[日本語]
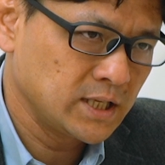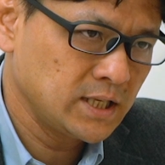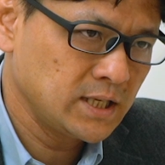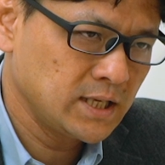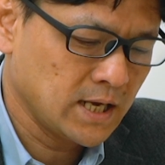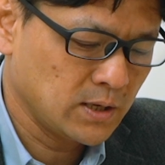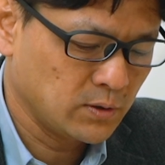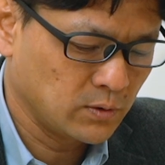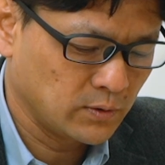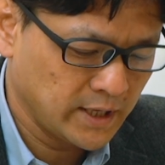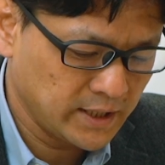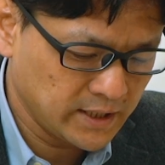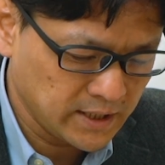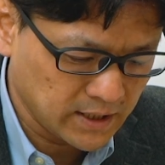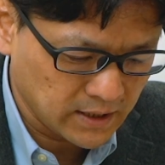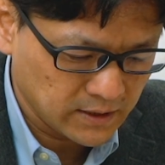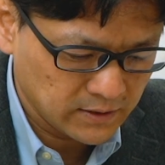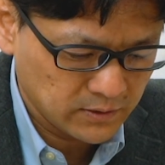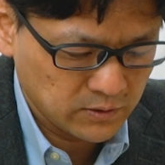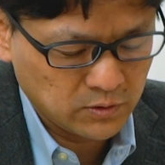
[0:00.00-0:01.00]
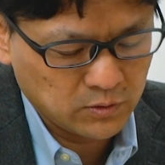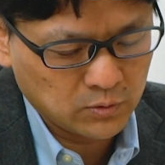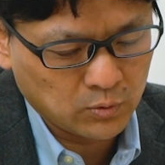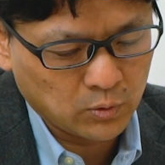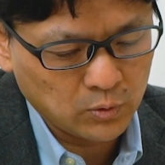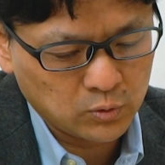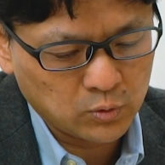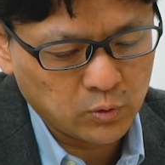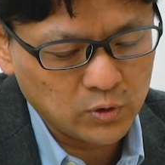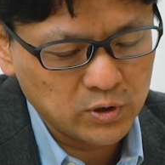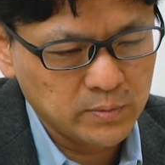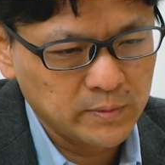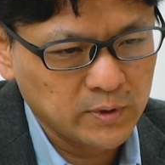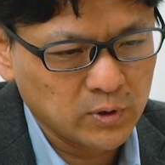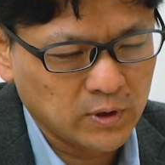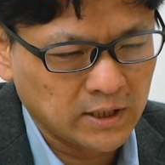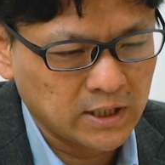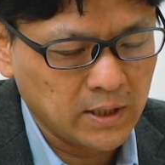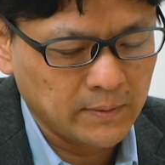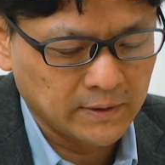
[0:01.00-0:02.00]
ディーアール をレディ、この取り組み
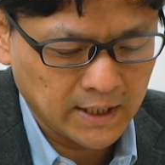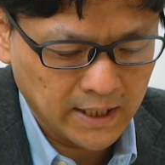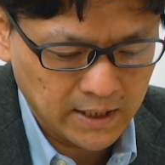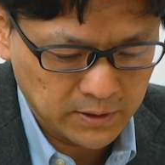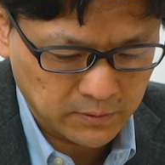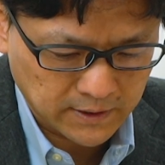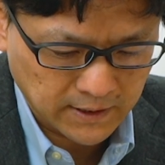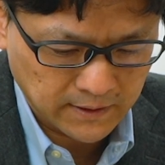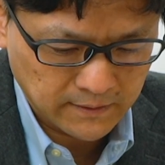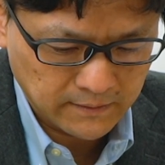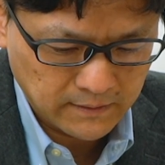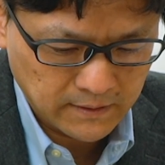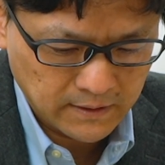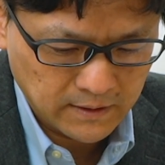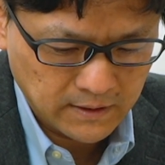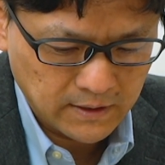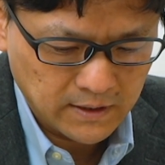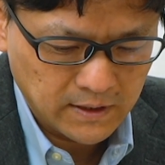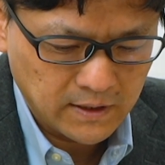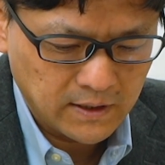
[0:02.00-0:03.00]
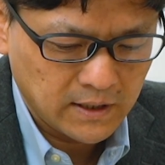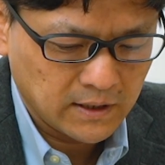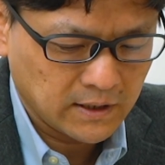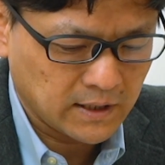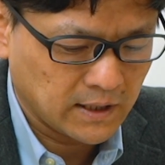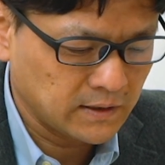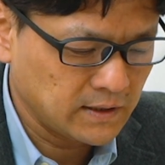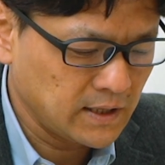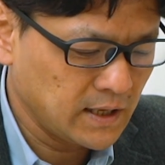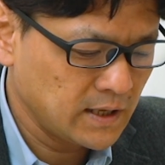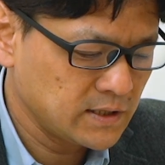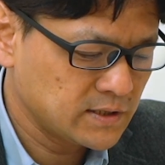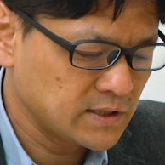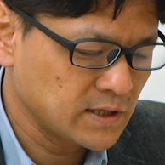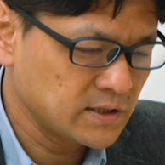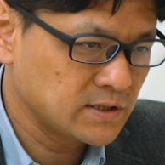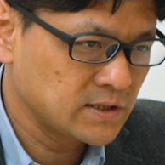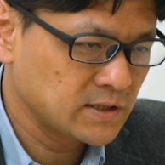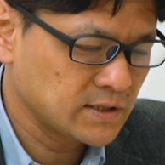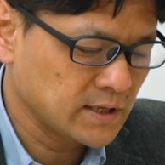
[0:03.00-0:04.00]
の課題はないのか。家庭に
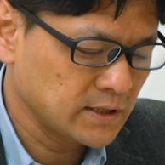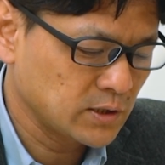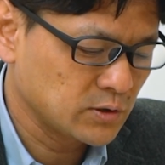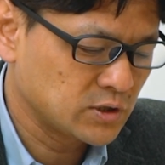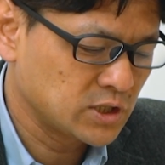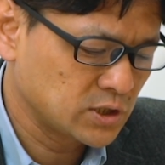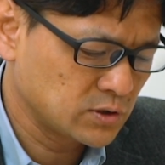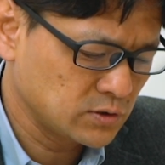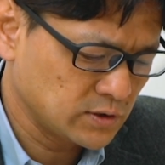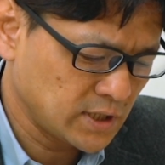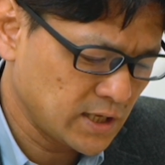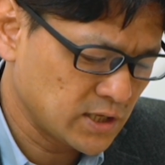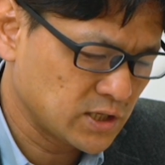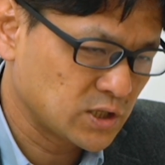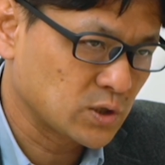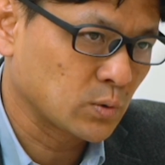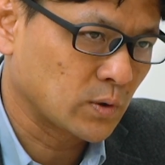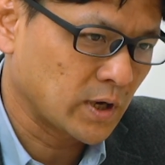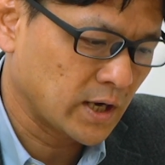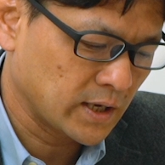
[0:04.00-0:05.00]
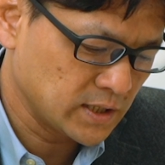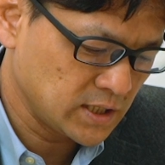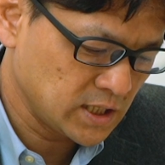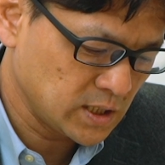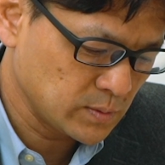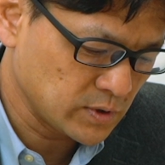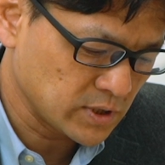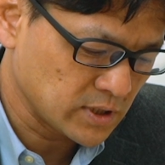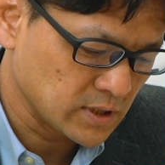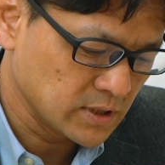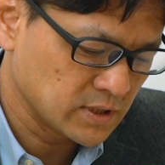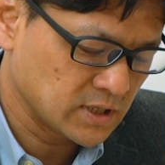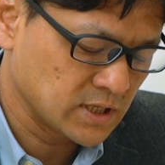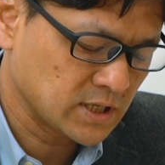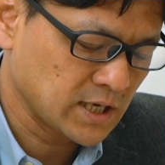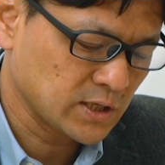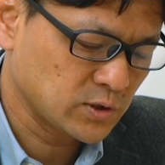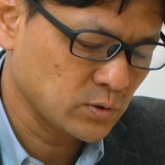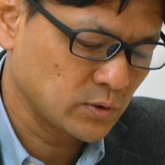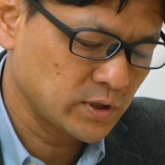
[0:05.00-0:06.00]
設置されて蓄電池とか イーブイ、自
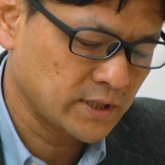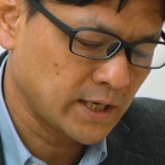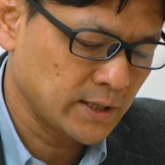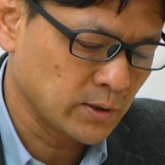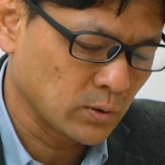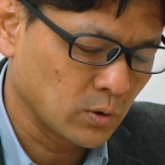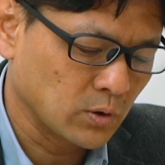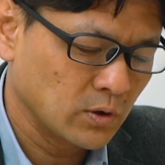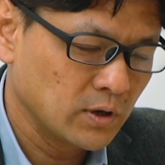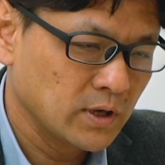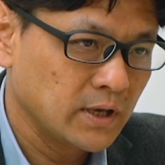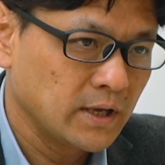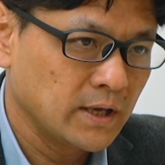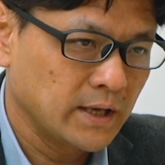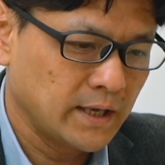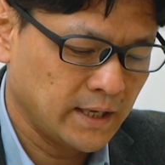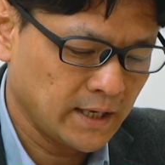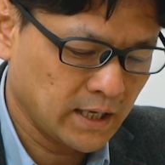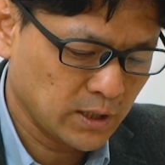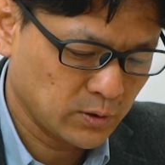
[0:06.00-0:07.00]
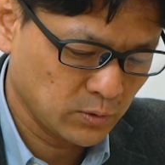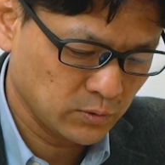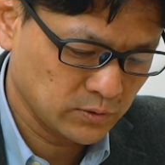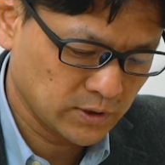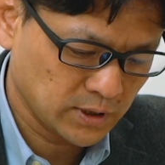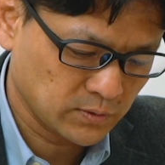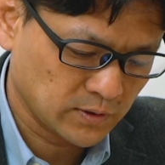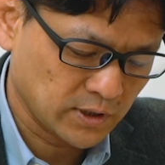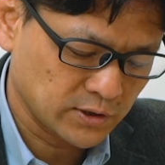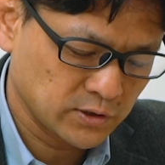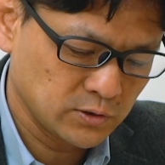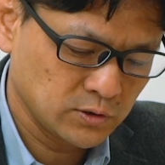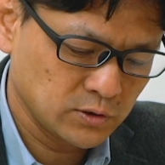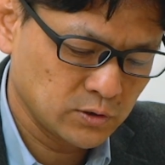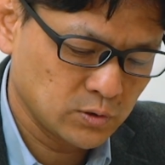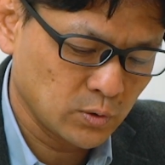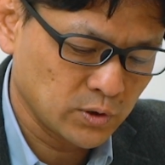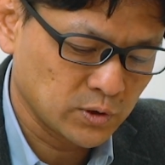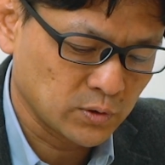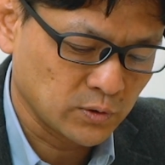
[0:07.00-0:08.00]
家消費対応、エアコンだとか給
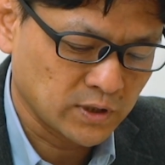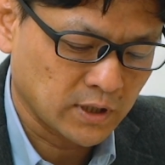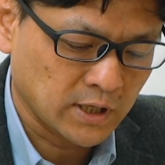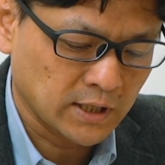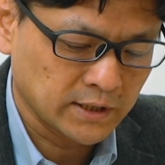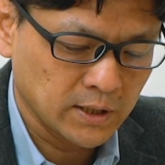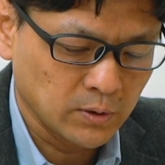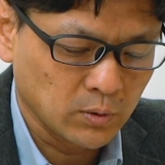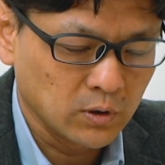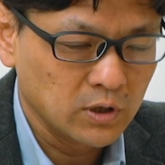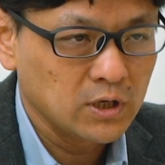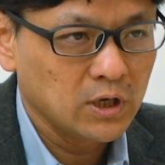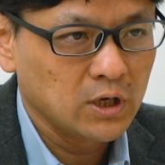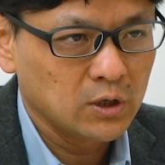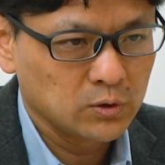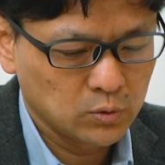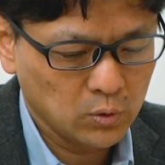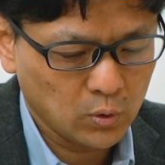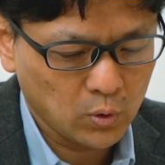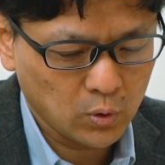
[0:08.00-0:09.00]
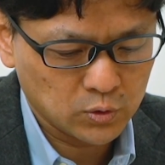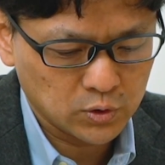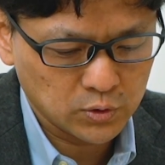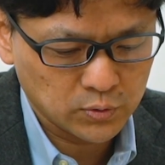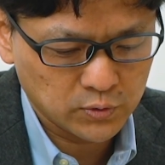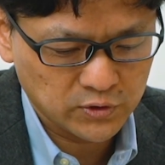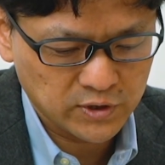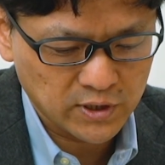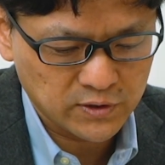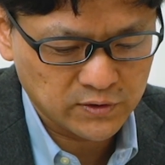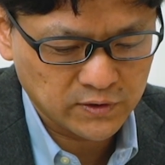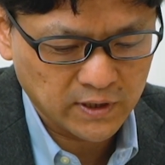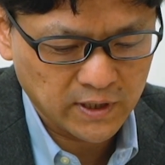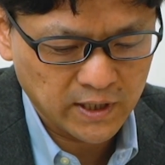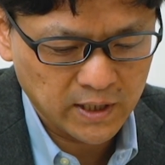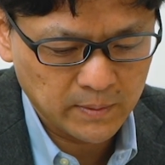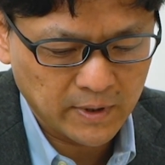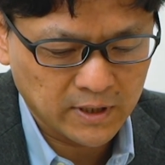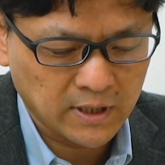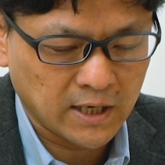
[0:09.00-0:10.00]
湯器といった家電をどう工夫して
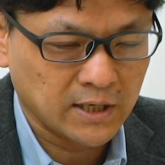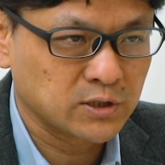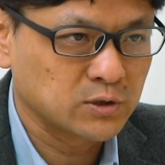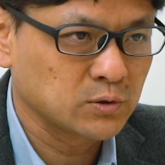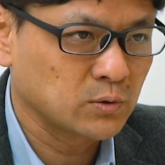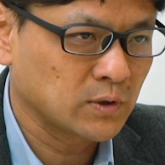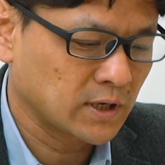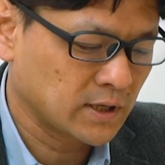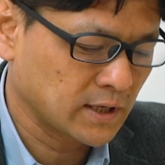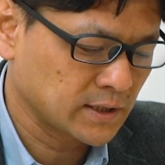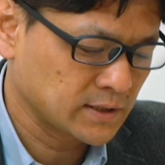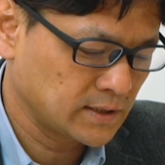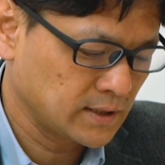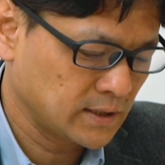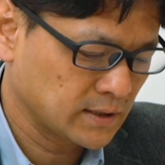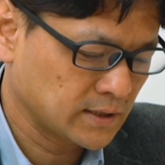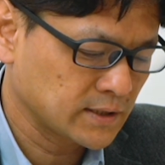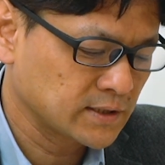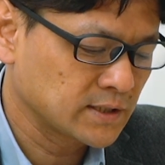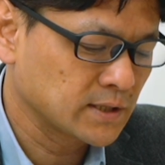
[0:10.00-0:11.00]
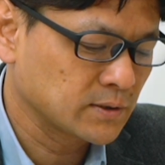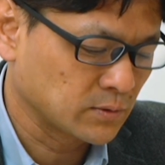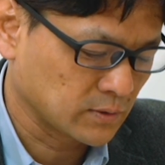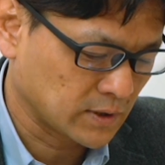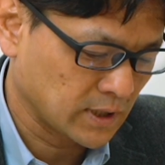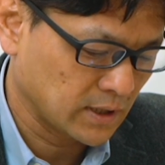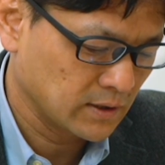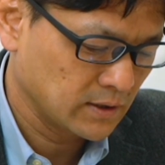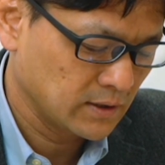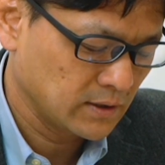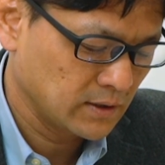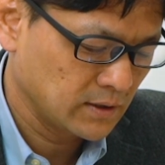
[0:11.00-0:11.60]
使えば活用が活性化していくのか。